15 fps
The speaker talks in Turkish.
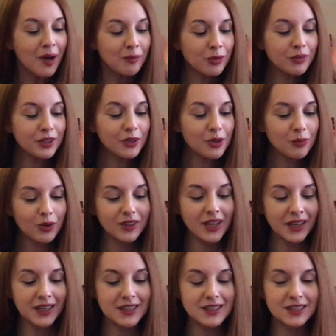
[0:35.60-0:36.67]
Bu videoyu bu
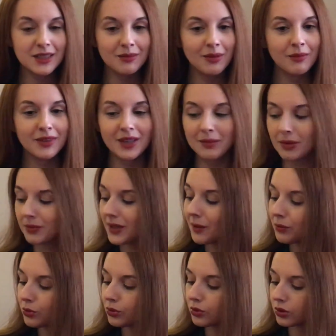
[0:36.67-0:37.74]
kadar geciktirmemin sebebi
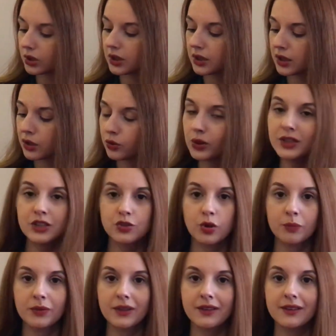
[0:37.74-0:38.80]
de bu e, Quidditch
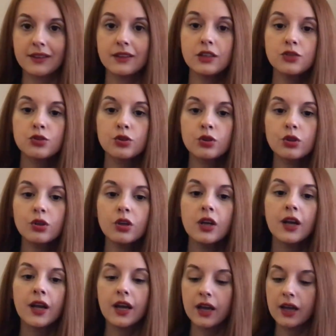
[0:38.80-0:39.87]
topları seti. Çünkü
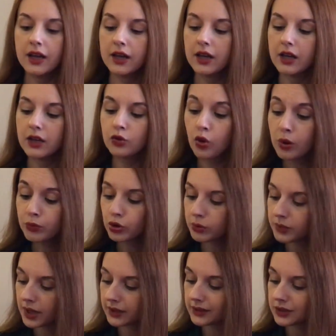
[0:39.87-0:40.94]
e, doğum
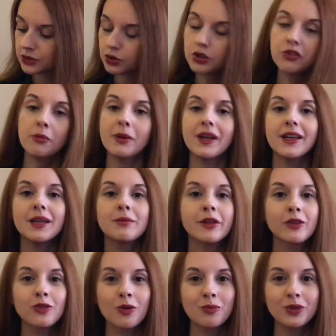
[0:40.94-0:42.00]
günüm yaklaşıyordu ve ben
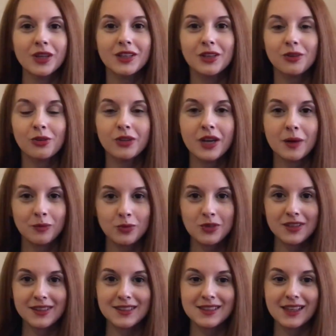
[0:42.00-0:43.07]
annemden doğum günü hediyesi olarak bunu
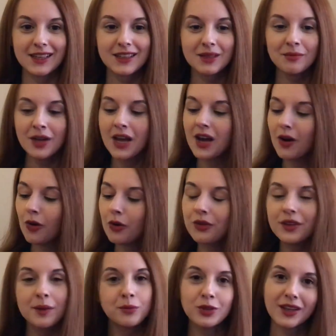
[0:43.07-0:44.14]
isteyecektim. O
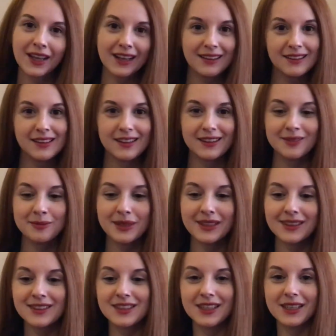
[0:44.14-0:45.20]
yüzden bu da gelsin ikisini
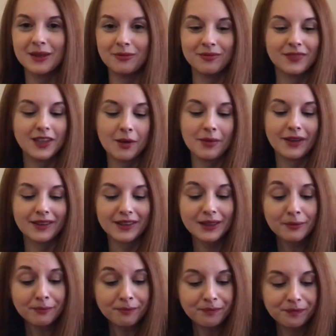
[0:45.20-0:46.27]
birlikte çekeyim diye bekledim.